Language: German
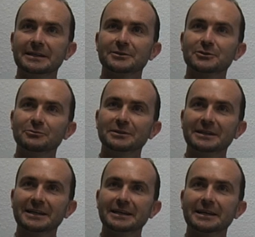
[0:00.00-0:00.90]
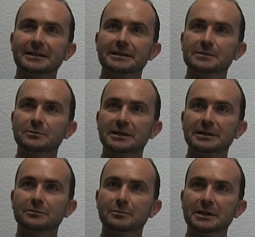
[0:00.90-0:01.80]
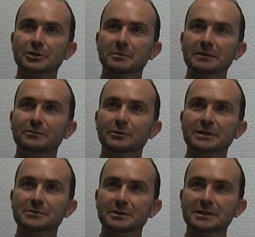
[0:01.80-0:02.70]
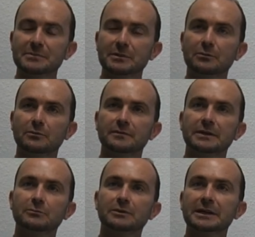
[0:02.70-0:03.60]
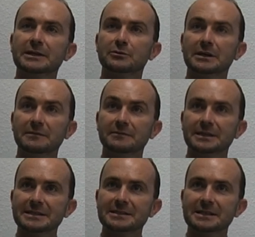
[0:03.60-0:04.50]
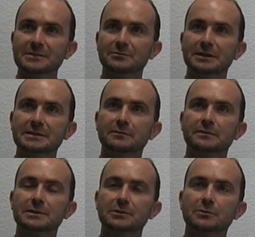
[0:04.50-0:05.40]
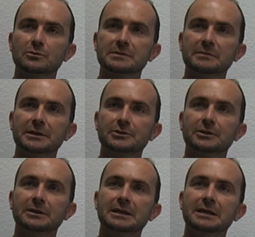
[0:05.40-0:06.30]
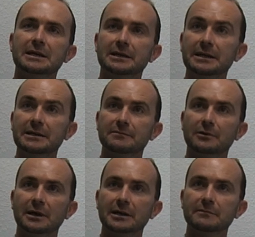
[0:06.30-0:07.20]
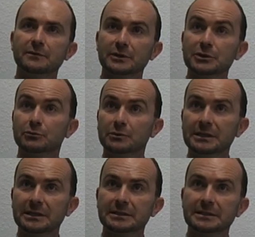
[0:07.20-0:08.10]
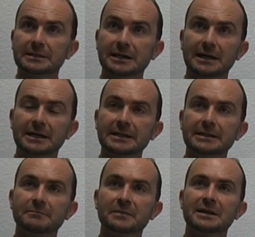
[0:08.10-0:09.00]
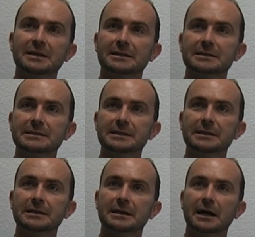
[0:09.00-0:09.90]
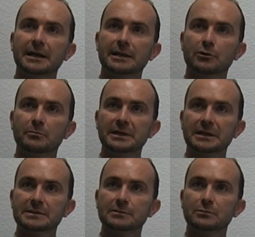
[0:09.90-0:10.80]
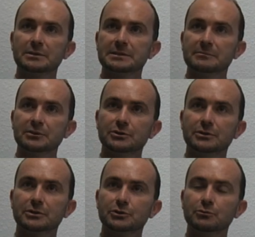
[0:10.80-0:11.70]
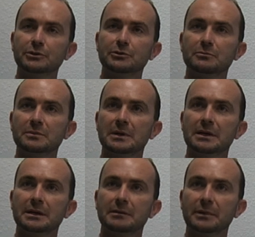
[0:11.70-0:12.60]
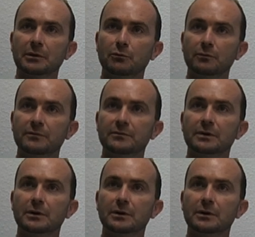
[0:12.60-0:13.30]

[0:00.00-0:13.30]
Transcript: der Studiengänge Gesundheit und Management für Gesundheitsberufe und regional vernetzte Gesundheits- und Versorgungsmanager liegen vor allem für die Studierenden darin, dass sie eine Kombination zwischen Studium, Beruf